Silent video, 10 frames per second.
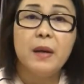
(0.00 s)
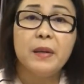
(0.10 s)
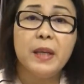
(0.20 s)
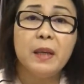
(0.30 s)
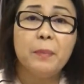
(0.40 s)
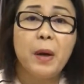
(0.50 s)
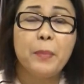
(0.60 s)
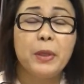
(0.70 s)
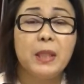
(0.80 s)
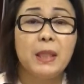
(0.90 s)
real
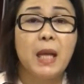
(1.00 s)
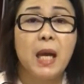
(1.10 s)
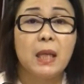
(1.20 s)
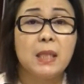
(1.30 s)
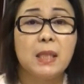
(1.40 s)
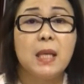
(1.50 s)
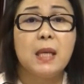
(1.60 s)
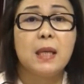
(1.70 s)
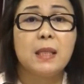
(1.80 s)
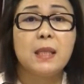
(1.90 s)
property tax.
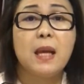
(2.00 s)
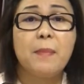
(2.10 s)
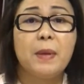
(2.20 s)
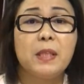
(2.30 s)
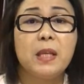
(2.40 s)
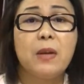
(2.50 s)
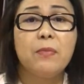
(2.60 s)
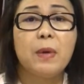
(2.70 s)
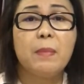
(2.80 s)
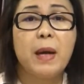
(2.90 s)
Kasi dapat siya
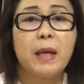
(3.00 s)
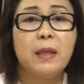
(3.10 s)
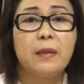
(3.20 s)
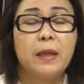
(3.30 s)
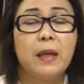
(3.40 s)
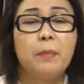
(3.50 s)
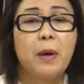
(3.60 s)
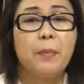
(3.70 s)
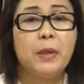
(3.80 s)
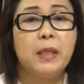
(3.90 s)
yung magbayad ng real
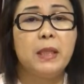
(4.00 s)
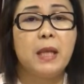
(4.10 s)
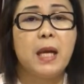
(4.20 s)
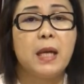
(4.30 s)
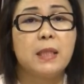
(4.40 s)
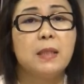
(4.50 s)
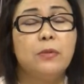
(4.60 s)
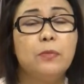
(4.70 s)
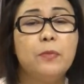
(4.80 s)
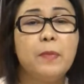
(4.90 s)
property tax.
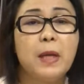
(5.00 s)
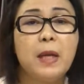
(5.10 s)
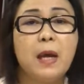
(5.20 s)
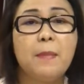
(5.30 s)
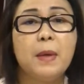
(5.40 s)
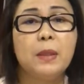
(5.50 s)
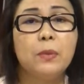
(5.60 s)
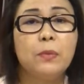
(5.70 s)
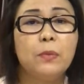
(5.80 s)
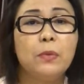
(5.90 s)
Doon mo
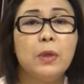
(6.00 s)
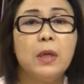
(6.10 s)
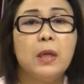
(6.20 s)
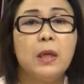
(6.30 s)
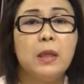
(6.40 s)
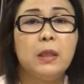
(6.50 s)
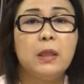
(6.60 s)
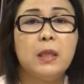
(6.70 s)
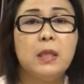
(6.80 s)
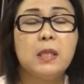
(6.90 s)
malalaman kung
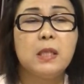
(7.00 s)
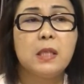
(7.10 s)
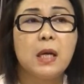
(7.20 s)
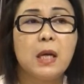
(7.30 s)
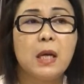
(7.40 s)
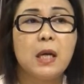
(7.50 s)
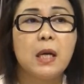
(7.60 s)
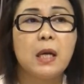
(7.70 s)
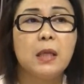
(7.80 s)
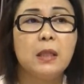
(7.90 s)
hindi
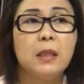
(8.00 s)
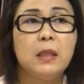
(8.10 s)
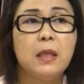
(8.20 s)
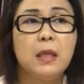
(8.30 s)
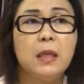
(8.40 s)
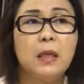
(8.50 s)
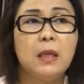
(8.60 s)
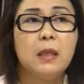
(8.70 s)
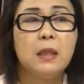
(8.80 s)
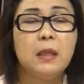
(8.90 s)
siya
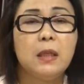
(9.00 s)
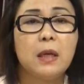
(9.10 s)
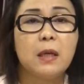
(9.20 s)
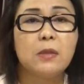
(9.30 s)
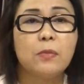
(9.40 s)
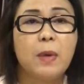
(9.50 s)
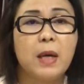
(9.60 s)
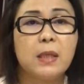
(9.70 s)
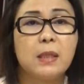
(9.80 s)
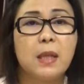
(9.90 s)
hindi hindi
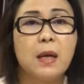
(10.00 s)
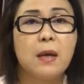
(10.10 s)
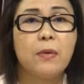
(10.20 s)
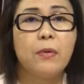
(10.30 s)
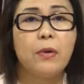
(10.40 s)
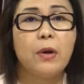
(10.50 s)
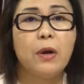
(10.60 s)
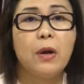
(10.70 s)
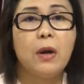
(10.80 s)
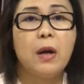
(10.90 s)
nakasubasta or
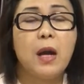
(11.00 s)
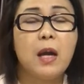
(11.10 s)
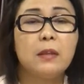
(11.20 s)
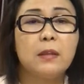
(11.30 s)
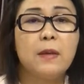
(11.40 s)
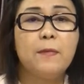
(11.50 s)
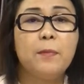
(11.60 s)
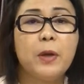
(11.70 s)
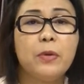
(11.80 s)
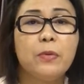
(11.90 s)
active
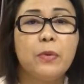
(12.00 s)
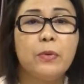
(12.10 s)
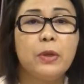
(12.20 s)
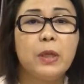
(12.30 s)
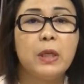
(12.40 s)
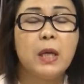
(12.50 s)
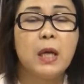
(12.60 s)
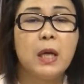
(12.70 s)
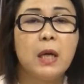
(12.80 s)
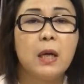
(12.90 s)
pa yung owner
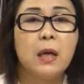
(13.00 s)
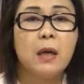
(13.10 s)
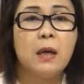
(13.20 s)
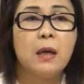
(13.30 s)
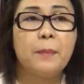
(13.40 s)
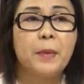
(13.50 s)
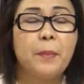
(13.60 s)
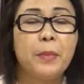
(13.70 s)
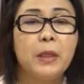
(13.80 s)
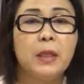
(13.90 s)
ng uh,
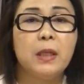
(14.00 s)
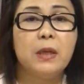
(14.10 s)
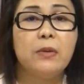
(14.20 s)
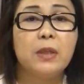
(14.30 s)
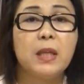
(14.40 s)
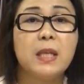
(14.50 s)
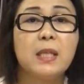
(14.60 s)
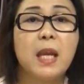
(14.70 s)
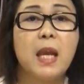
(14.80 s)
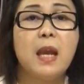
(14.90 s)
property na yon
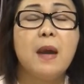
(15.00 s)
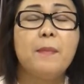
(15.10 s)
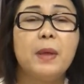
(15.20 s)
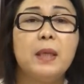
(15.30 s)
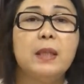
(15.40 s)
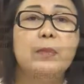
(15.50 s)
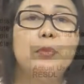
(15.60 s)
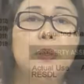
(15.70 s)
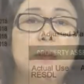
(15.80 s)
kasi pag hindi po